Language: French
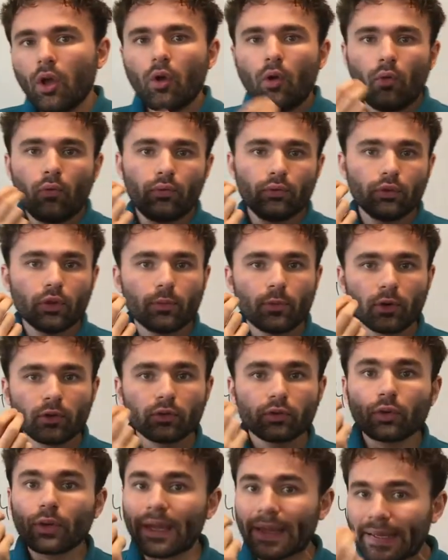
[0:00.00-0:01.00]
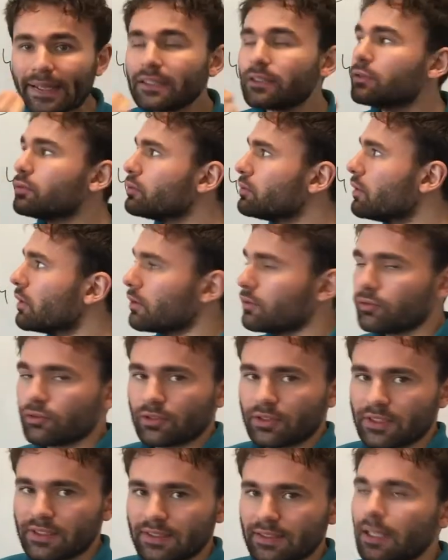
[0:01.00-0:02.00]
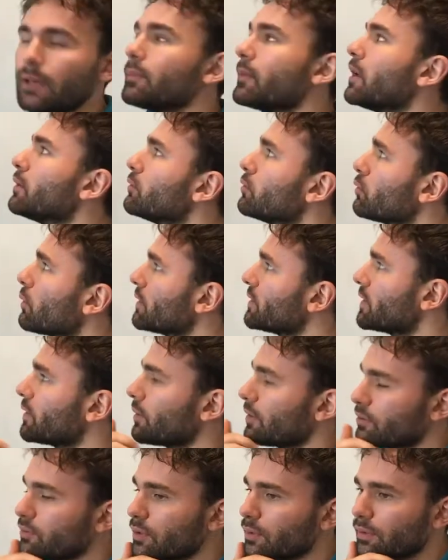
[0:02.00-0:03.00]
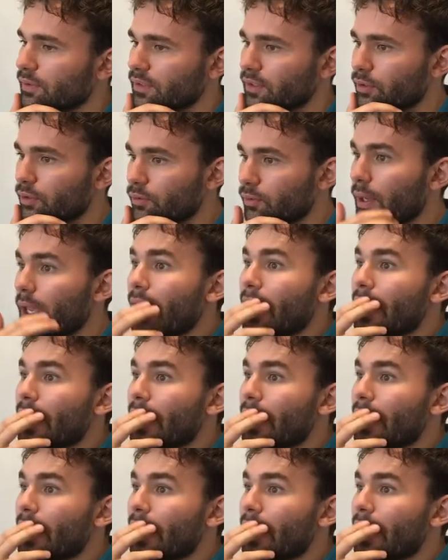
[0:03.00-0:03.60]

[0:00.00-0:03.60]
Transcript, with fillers: On vous demande de résoudre ce système-là de trois équations à trois inconnus.